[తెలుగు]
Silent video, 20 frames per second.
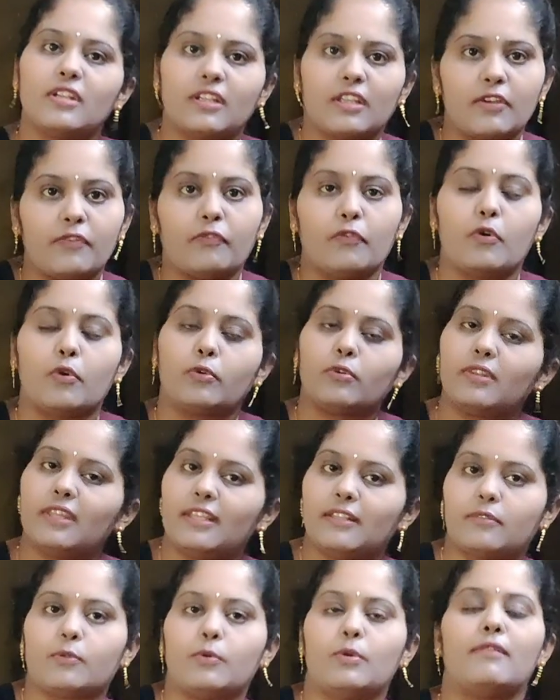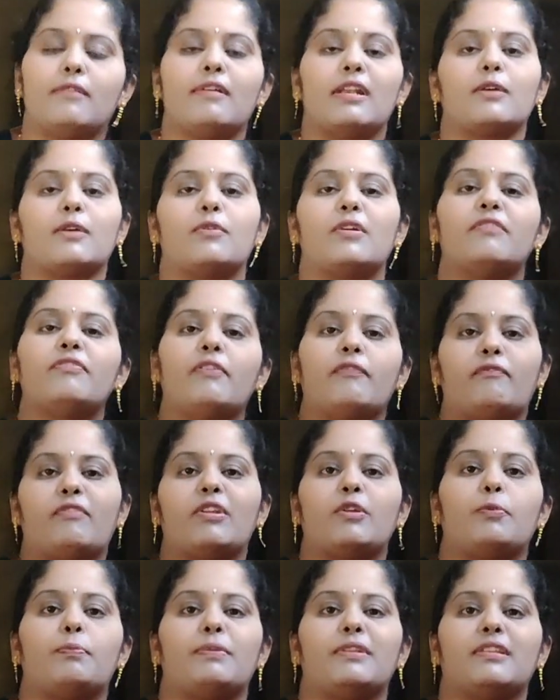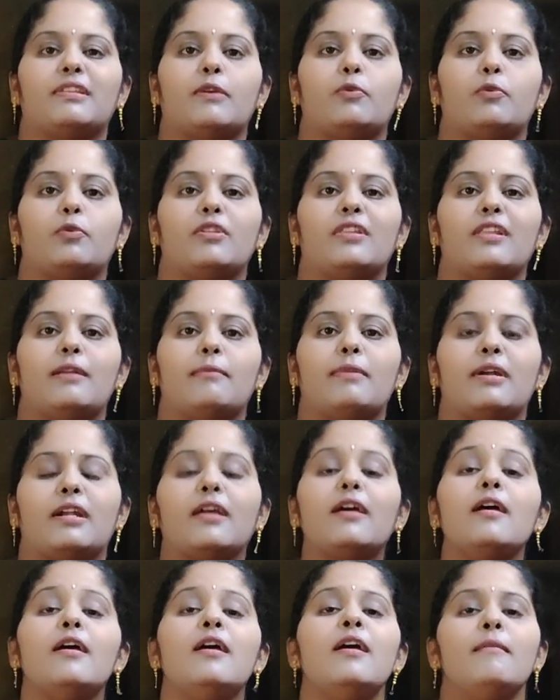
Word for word: కి ఫోర్ తీసుకున్న వాళ్ళకి కూడా ఫిఫ్టీ రూపీసే అనమాట